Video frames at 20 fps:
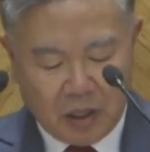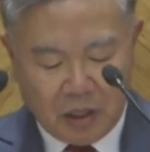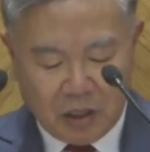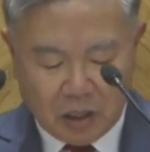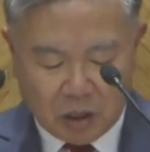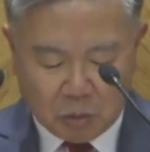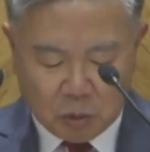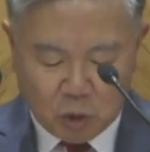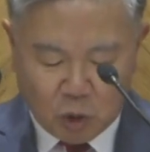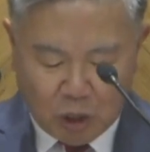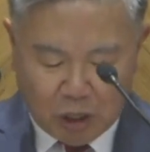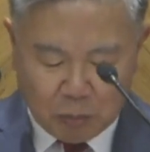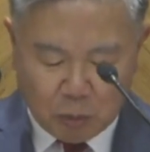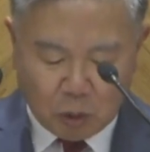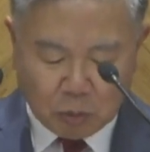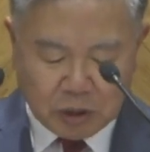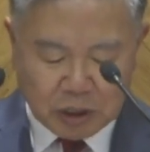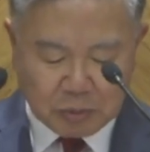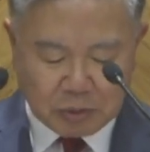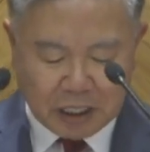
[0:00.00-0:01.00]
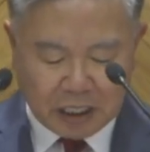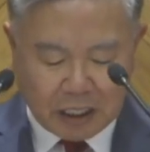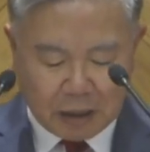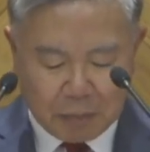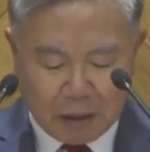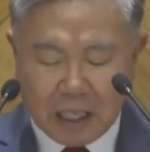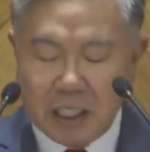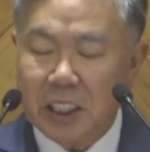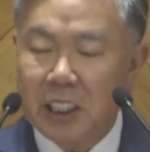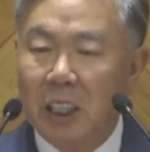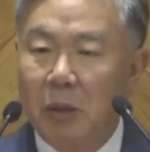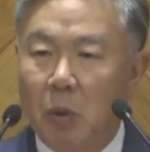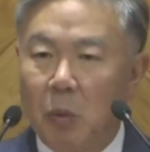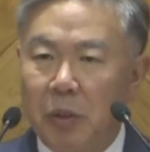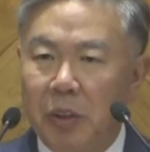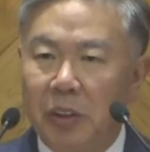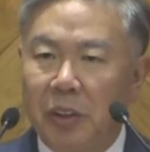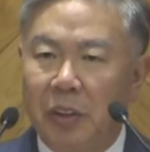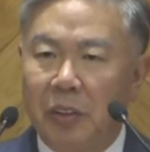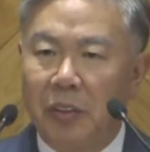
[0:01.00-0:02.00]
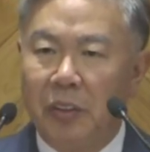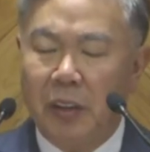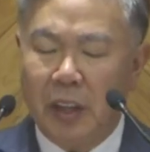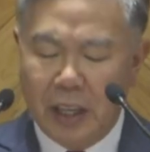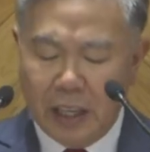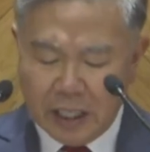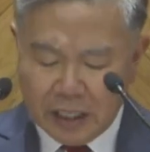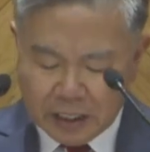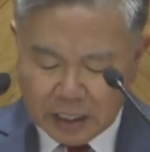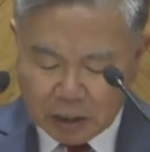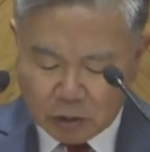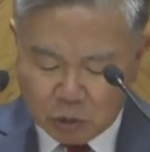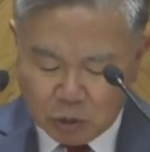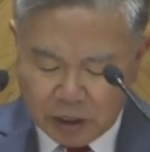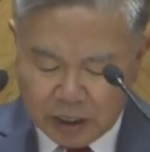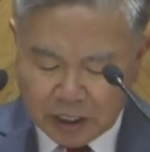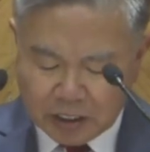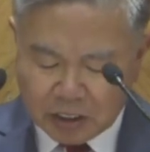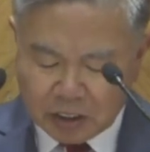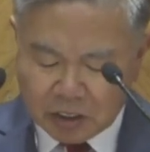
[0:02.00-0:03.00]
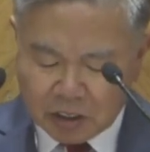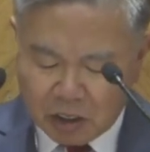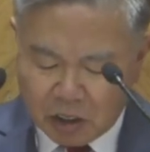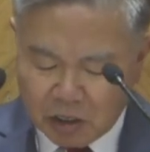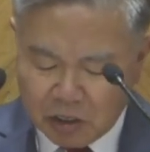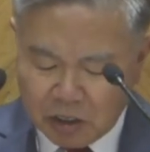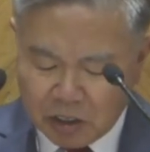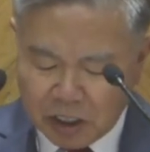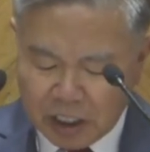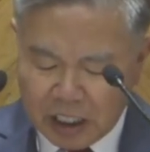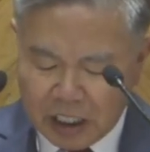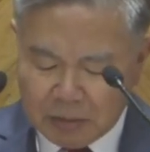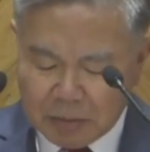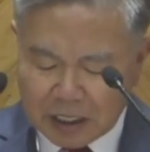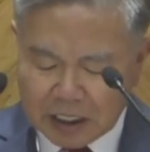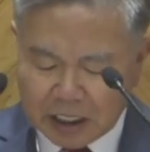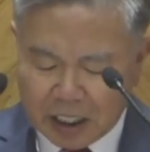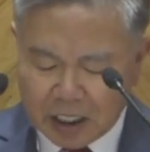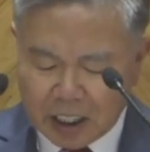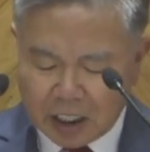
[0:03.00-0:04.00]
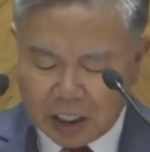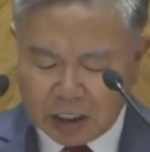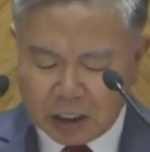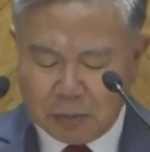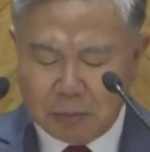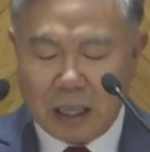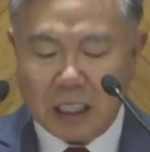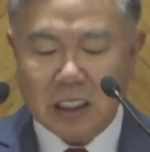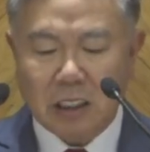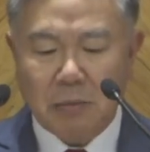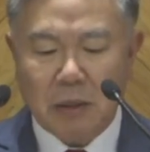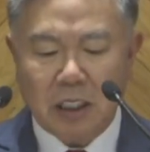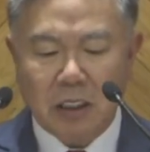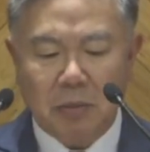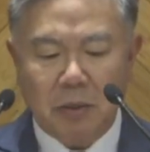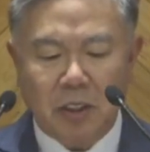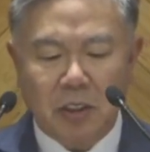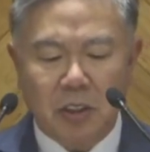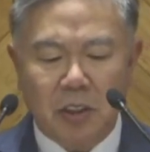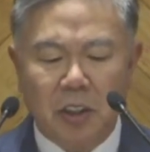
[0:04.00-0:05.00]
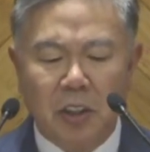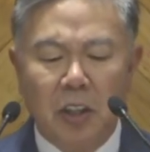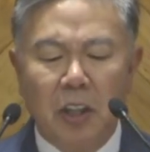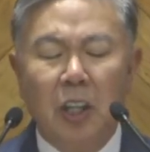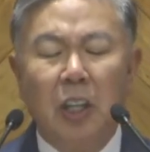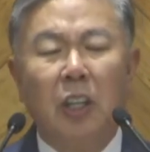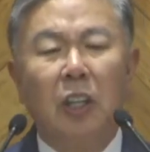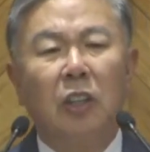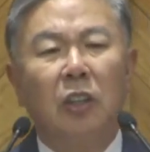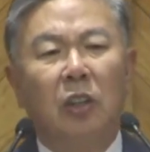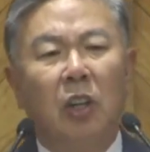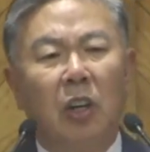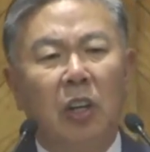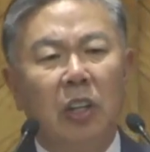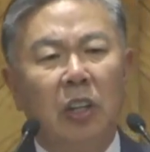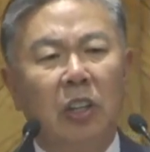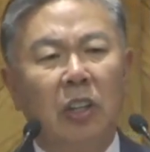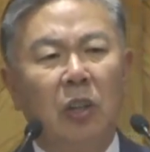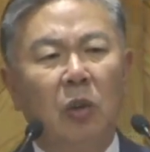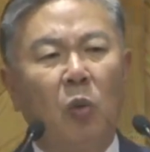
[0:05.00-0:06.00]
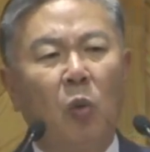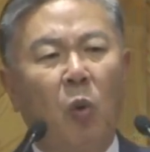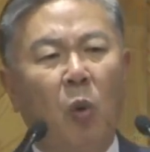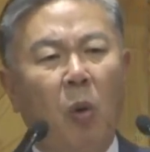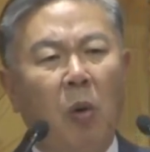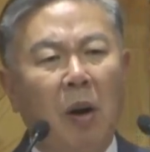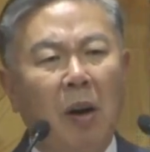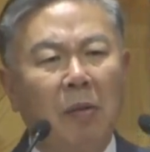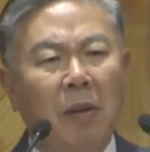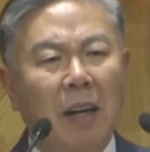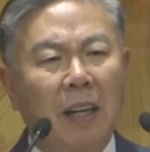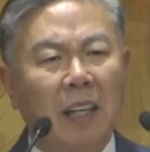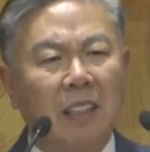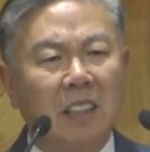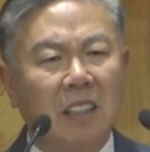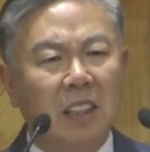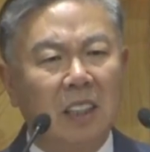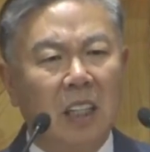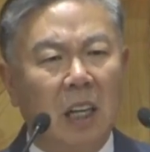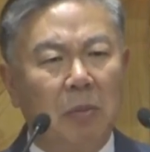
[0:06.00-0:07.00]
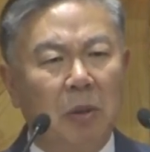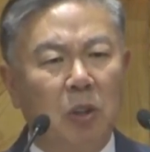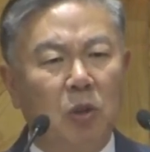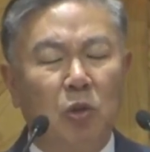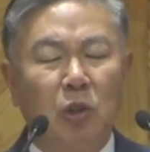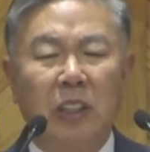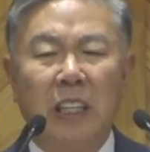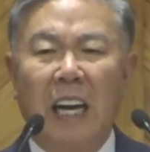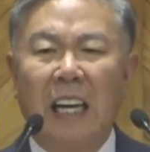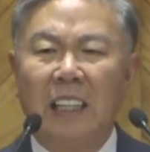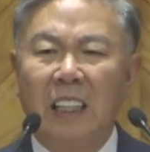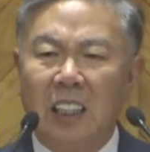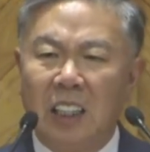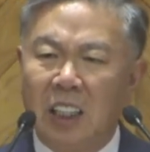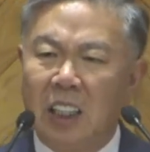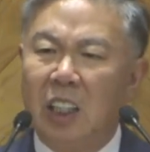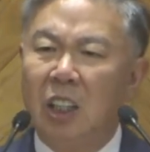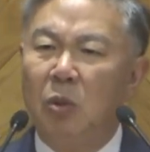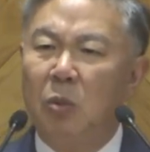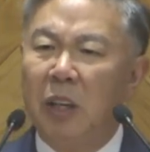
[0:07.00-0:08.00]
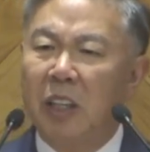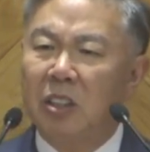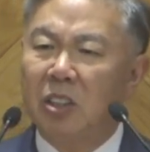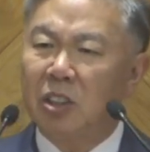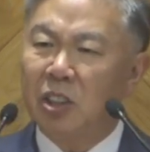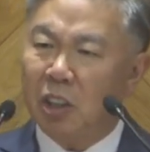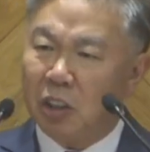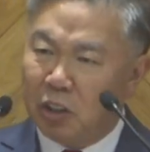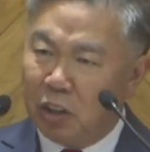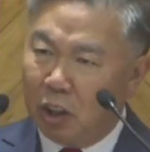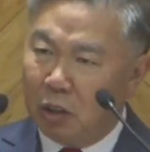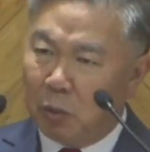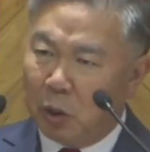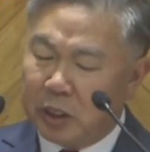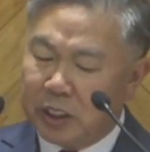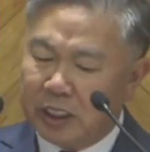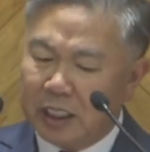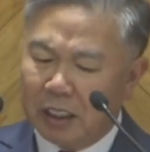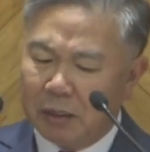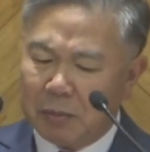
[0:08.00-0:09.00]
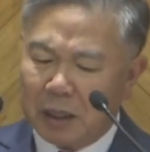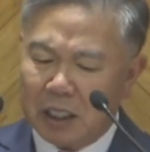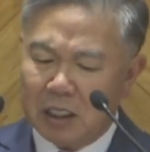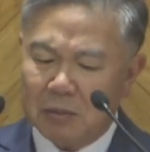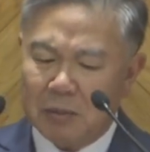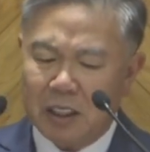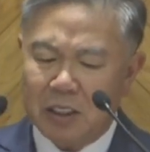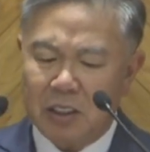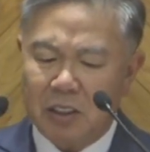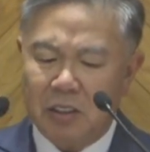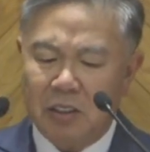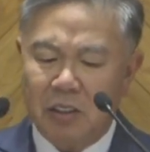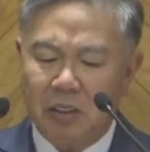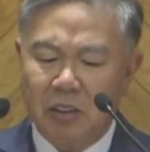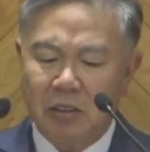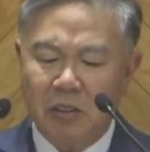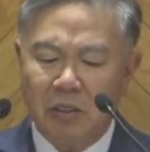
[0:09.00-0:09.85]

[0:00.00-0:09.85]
여러분 요한복음 14장 8절에 보면 예수님께서 성령이 임하시게 될 것을 말씀하시면서 너희를 고아와 같이 내버려 두지 않기 위해서 성령을 보내신다는 말씀하셨거든요.